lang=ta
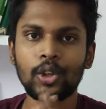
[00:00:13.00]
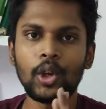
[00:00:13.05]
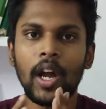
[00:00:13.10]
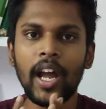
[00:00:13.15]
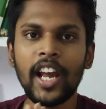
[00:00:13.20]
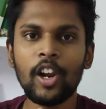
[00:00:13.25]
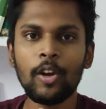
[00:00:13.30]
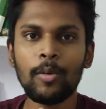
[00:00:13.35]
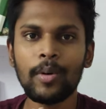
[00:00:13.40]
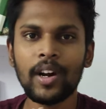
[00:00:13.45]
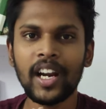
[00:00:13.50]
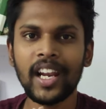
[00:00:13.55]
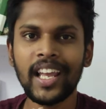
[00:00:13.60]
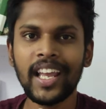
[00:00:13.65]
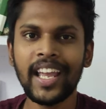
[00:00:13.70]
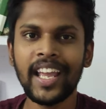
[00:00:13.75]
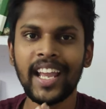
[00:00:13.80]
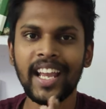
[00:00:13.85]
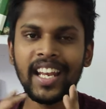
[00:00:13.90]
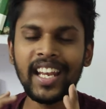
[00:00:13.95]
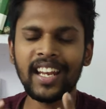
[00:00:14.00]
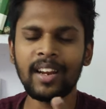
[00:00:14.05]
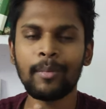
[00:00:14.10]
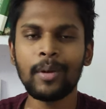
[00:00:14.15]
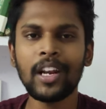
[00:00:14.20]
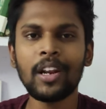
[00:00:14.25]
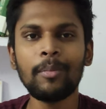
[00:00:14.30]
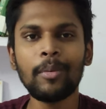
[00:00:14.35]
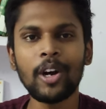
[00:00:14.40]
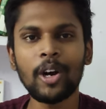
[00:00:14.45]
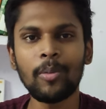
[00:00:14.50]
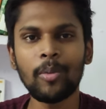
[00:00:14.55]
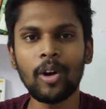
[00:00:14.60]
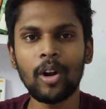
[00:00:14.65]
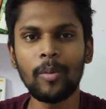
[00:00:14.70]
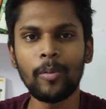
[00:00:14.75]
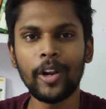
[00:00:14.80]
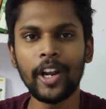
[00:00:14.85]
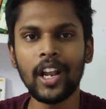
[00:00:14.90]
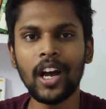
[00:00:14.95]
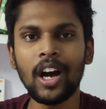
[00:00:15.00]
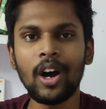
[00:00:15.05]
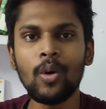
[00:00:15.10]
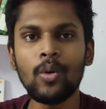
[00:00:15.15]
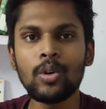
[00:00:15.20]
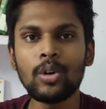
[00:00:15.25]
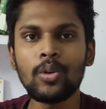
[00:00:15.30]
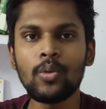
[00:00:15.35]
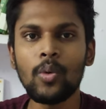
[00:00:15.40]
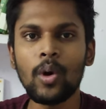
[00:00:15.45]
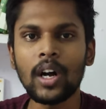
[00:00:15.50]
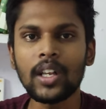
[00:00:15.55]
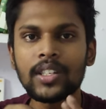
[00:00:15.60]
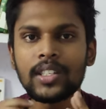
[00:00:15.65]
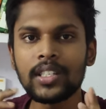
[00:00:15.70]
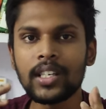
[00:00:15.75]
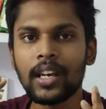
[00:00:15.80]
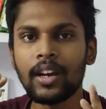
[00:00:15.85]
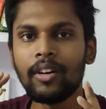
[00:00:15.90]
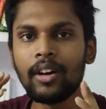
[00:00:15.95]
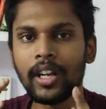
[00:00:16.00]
ஸோ ஆயிலோ மக்களே இனி நம்ம என்ன பார்க்க போகிறோம் அப்படின்னா ஹவு டு வாட்ச்